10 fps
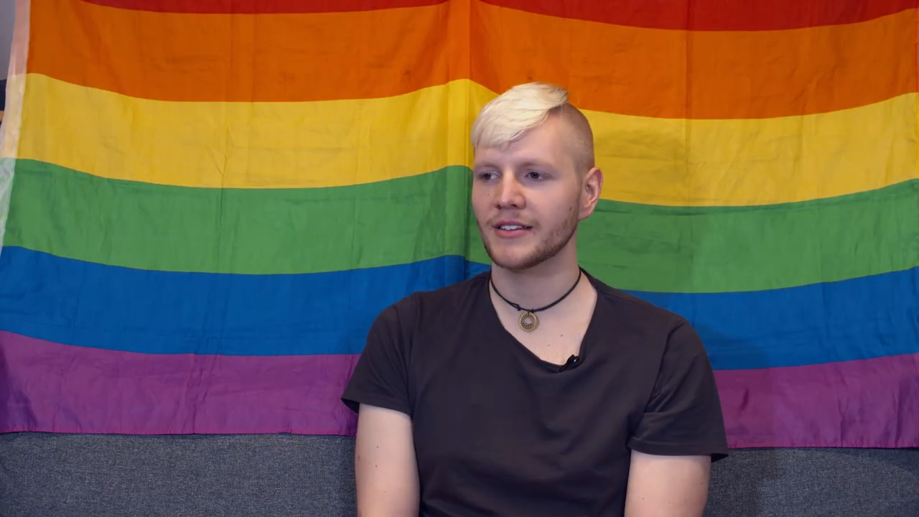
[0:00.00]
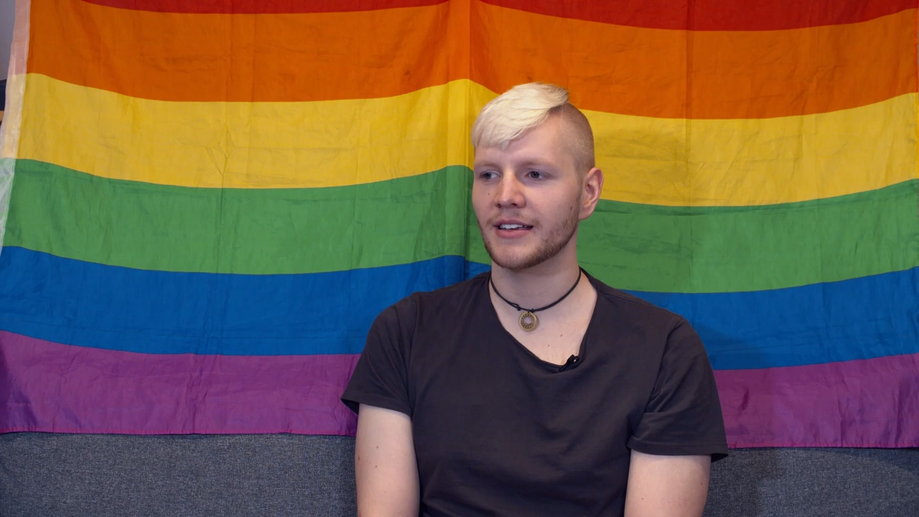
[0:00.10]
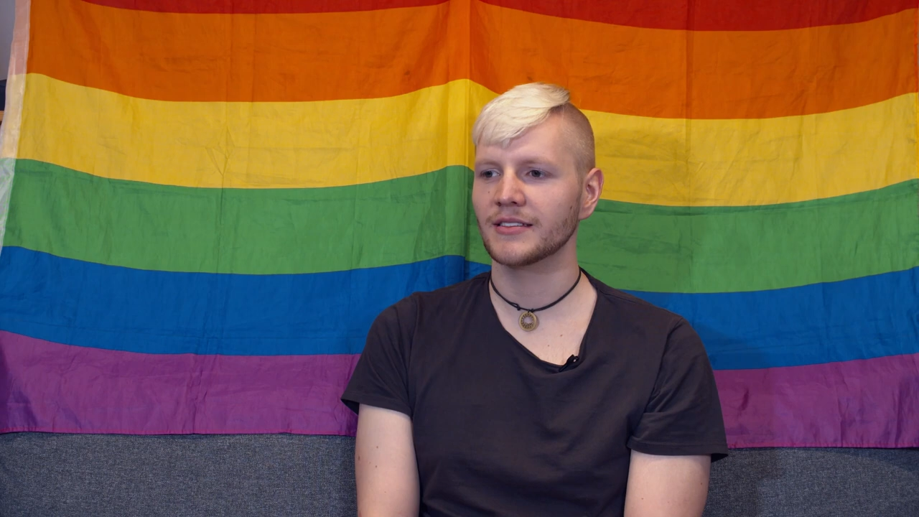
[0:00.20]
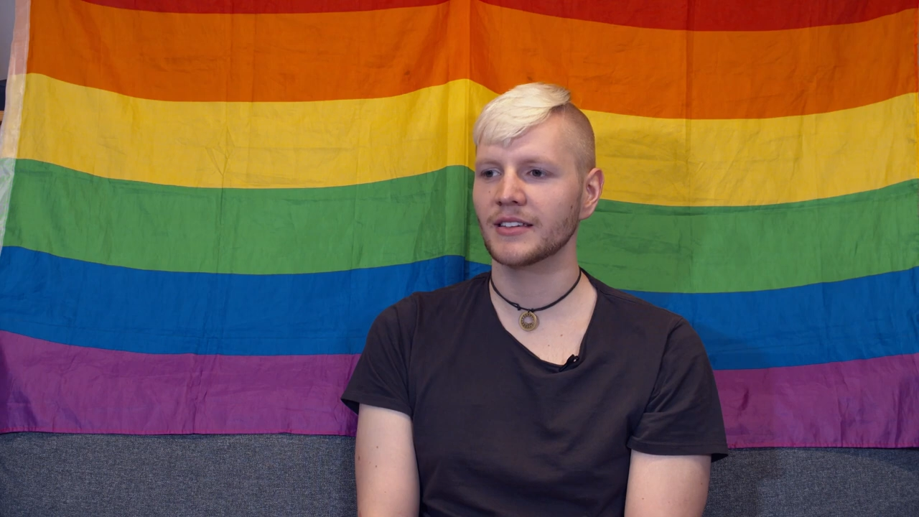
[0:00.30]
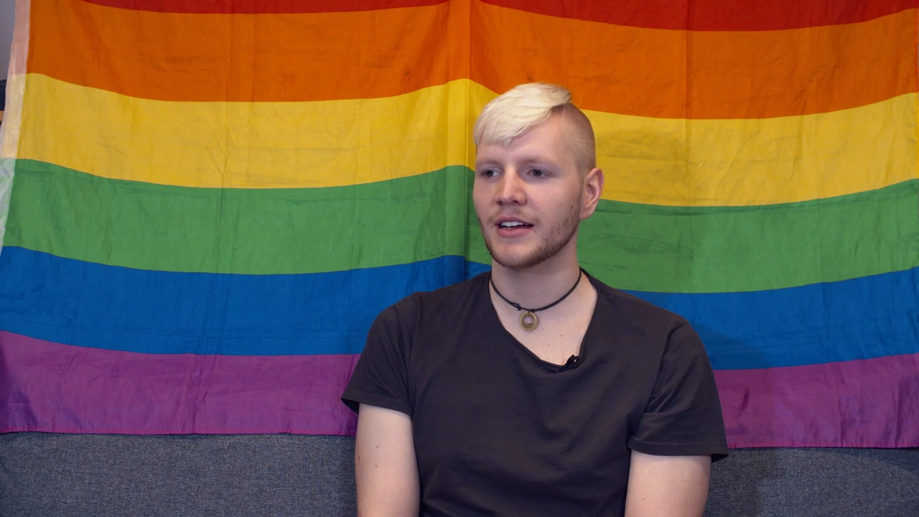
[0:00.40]

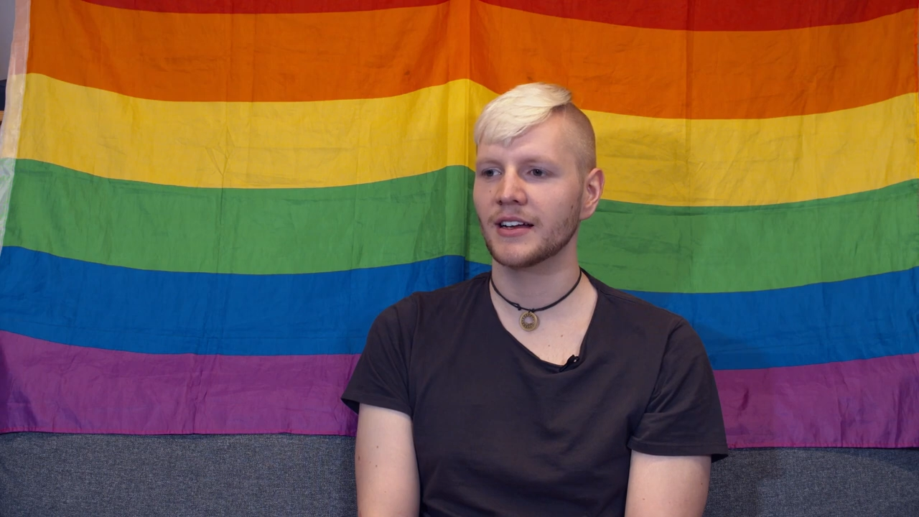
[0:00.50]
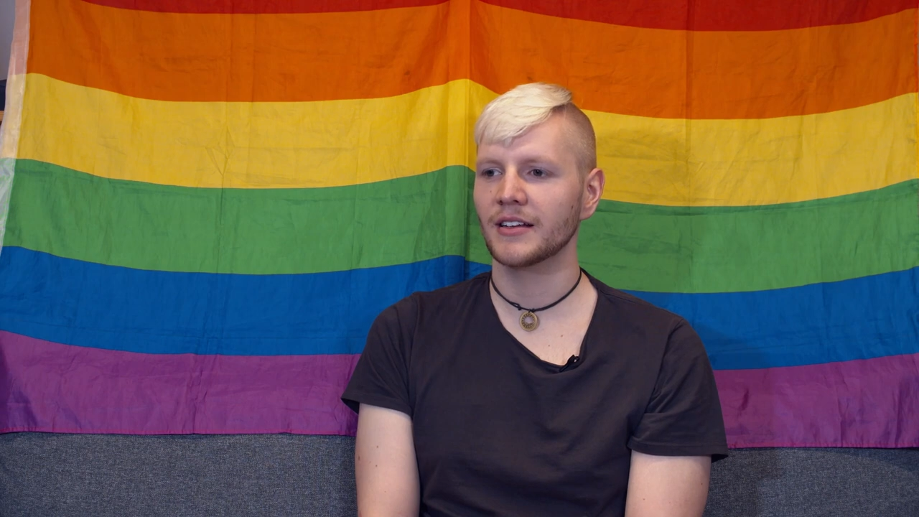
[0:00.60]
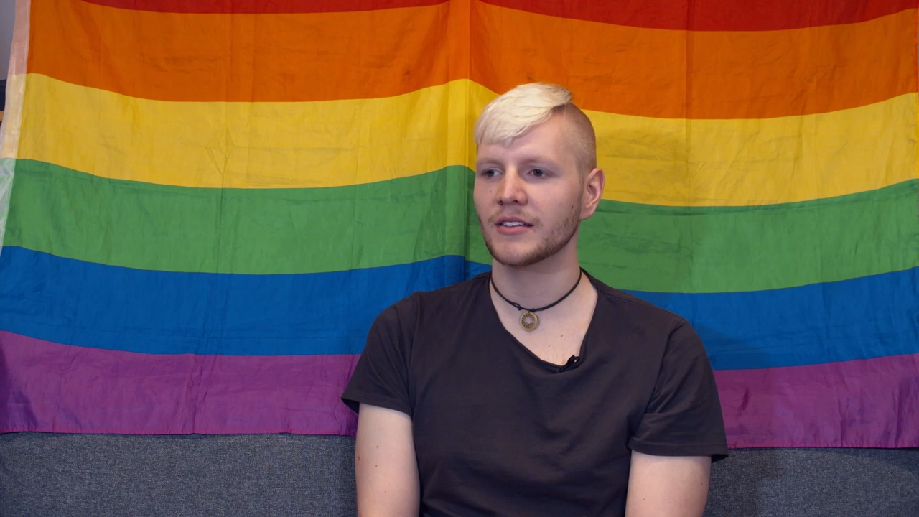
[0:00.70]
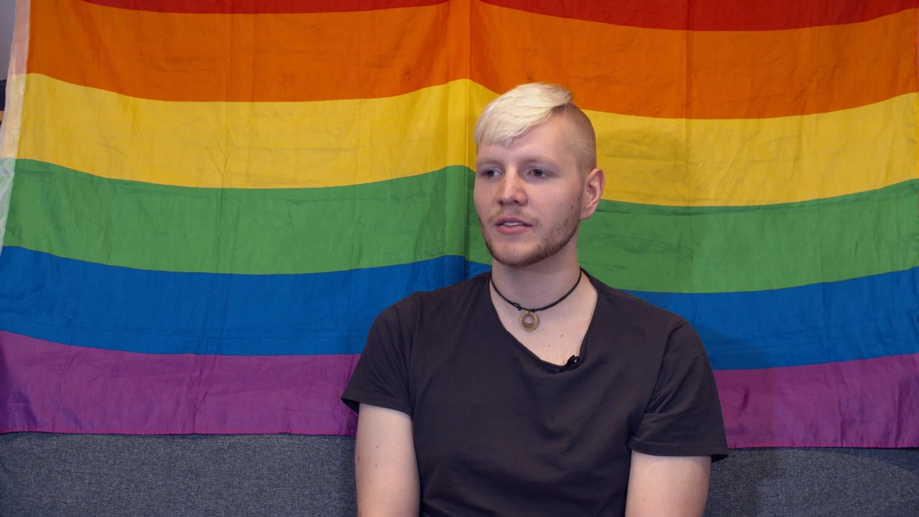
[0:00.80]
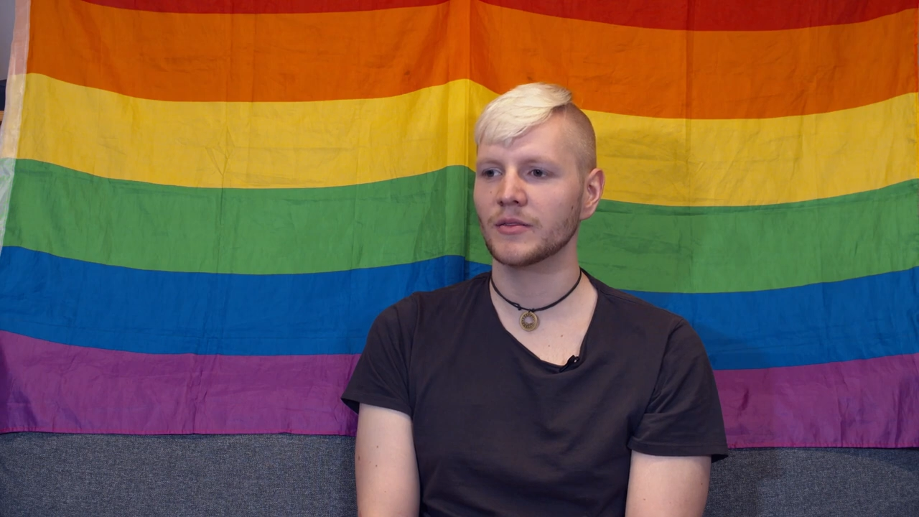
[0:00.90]
dass ich
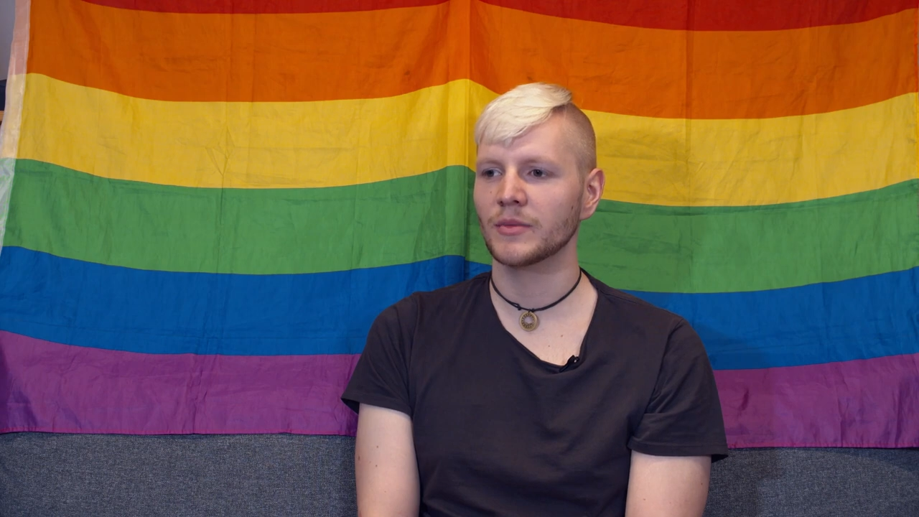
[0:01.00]
halt